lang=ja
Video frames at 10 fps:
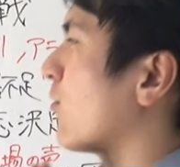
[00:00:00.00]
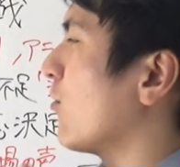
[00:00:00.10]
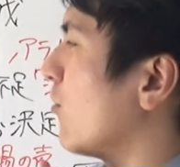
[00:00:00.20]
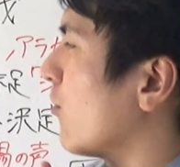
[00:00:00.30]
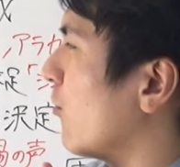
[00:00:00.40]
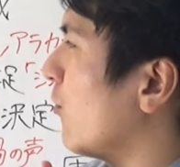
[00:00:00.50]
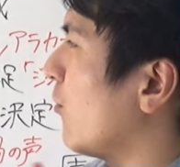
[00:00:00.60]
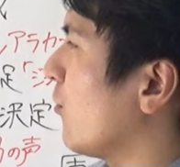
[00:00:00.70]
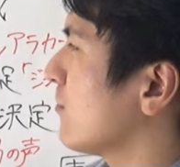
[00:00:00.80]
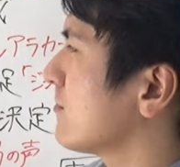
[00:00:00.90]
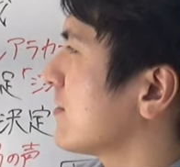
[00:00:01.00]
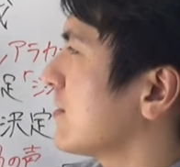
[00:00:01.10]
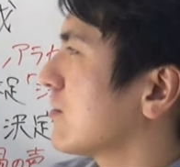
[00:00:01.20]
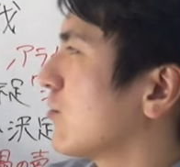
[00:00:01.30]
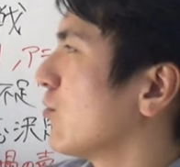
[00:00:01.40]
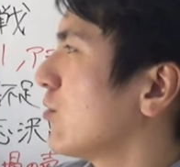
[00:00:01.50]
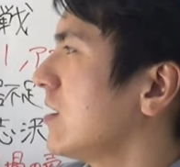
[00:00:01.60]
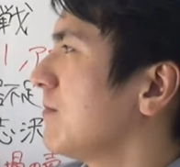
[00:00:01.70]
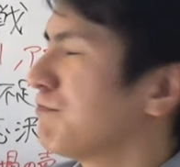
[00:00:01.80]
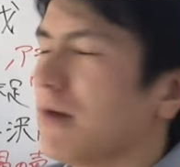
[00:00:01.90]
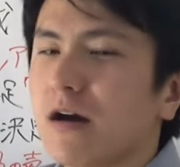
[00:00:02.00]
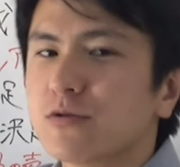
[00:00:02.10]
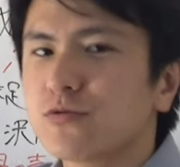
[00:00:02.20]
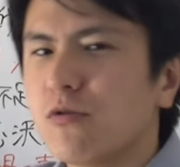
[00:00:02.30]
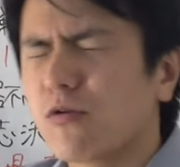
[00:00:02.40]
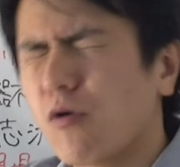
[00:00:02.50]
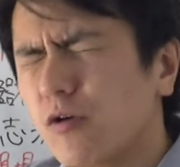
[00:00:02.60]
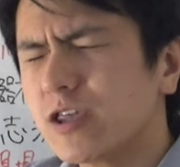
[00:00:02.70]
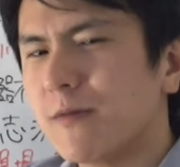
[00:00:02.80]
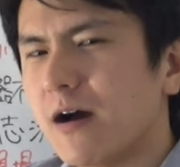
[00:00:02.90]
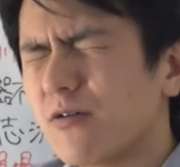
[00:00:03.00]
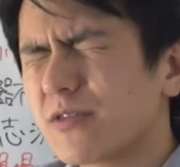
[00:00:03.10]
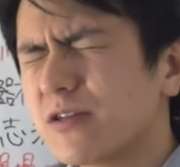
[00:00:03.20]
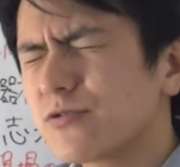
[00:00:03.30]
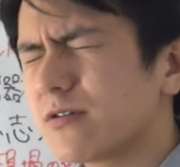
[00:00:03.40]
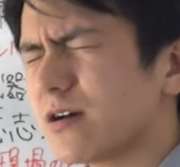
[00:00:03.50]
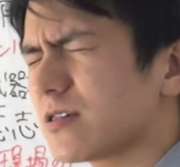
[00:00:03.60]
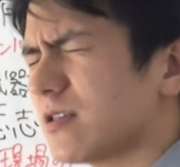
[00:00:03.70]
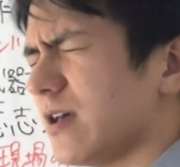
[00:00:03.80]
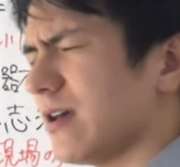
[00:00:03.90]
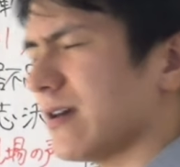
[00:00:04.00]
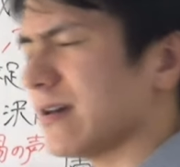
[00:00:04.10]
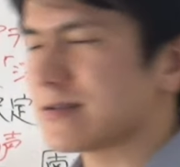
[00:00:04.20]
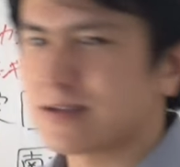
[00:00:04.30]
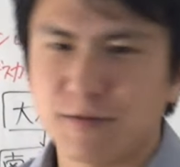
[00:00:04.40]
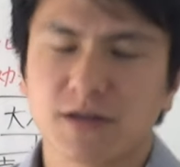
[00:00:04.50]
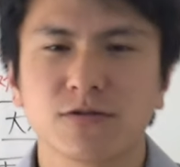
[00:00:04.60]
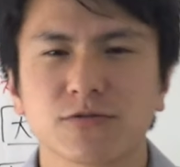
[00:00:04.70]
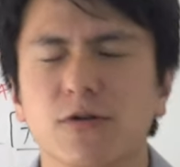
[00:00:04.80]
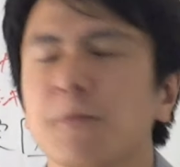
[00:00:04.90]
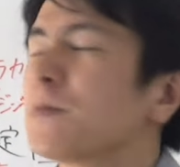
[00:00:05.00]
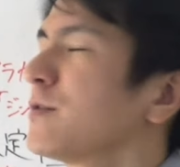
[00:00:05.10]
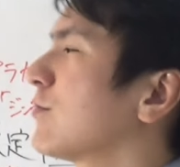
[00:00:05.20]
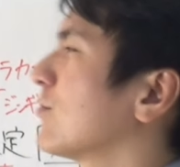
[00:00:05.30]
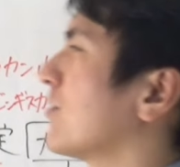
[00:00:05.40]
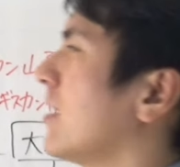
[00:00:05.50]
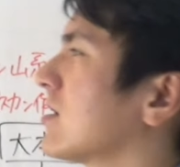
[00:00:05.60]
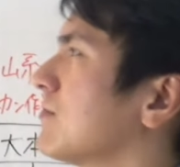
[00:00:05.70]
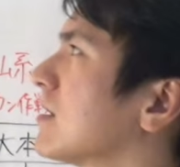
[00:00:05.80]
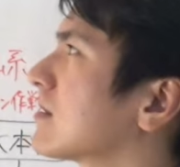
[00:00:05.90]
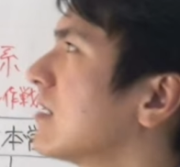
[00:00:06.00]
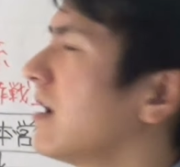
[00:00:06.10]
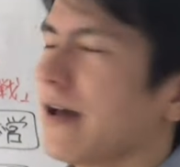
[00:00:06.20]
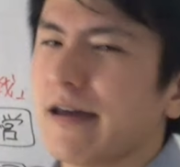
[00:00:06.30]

えー、こここのインパールとコヒマをなんとかして、え攻め切ろうということで始まった、